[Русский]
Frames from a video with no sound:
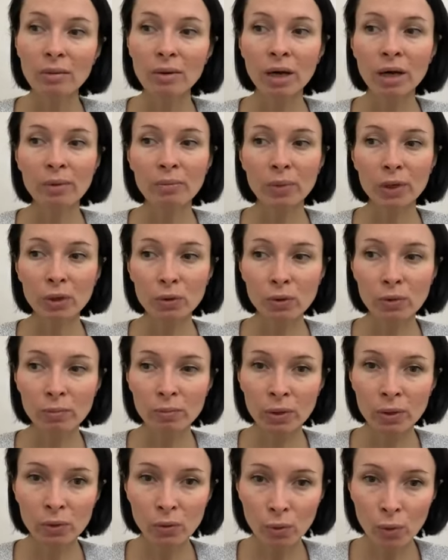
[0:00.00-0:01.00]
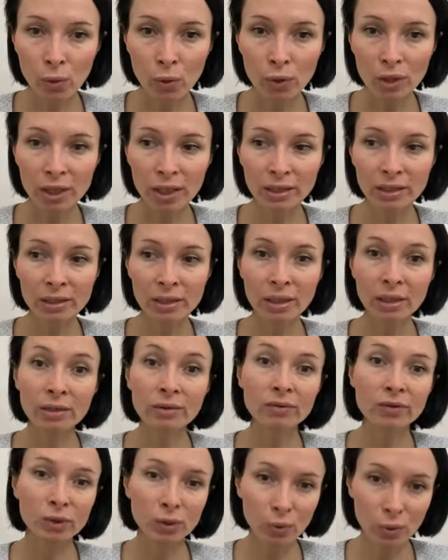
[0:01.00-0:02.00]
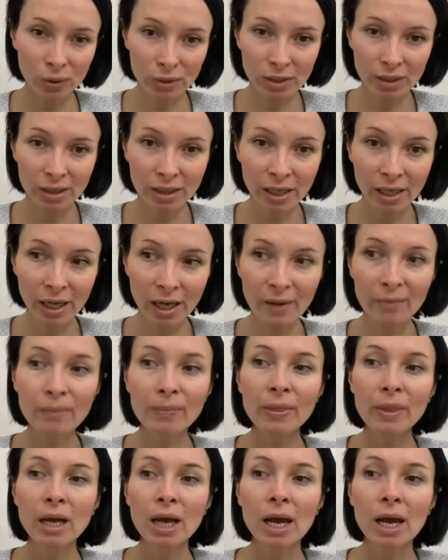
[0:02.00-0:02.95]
э, потом уходят взрослые